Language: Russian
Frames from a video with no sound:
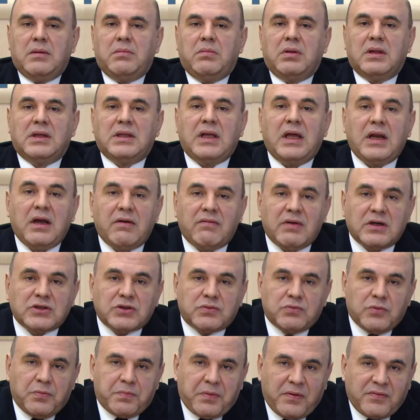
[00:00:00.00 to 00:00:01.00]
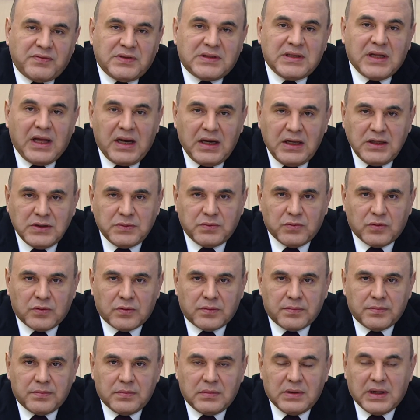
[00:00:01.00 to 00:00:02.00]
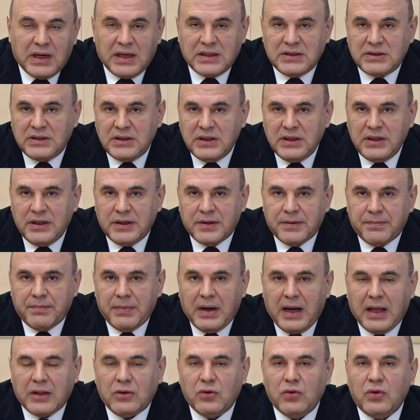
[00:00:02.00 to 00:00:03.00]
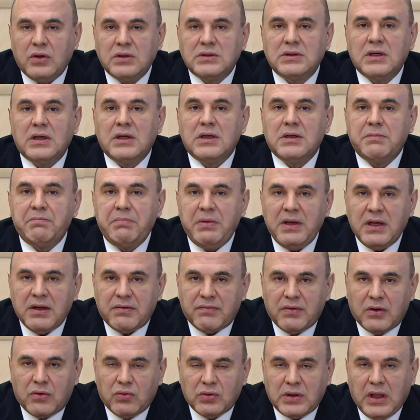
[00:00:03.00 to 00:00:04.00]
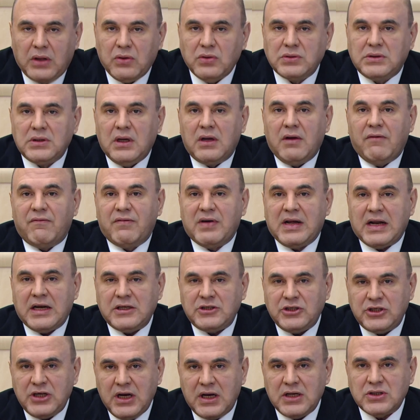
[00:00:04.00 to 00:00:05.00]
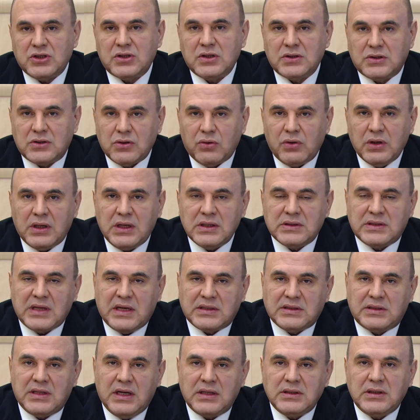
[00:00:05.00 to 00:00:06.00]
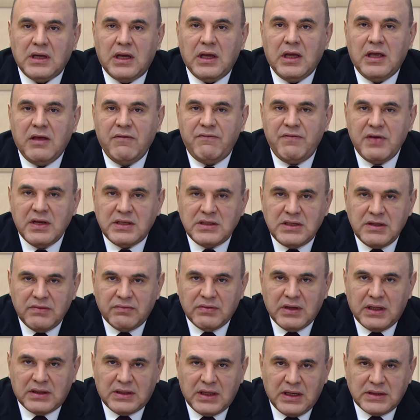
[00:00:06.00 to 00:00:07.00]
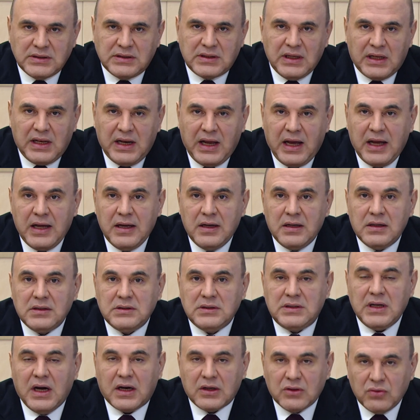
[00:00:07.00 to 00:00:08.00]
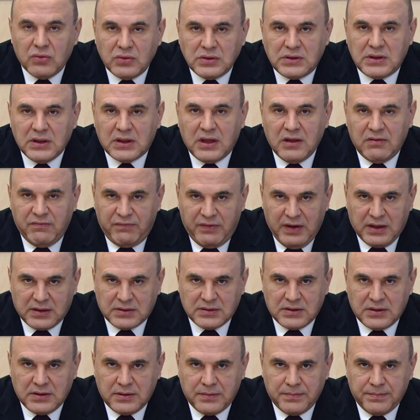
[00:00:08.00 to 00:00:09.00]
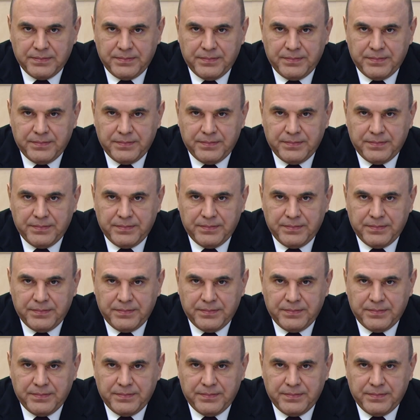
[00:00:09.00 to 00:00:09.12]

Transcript: Благодаря вашему профессионализму России, одно из первых удалось в кратчайшие сроки создать эффективные тесты для диагностики инфекции.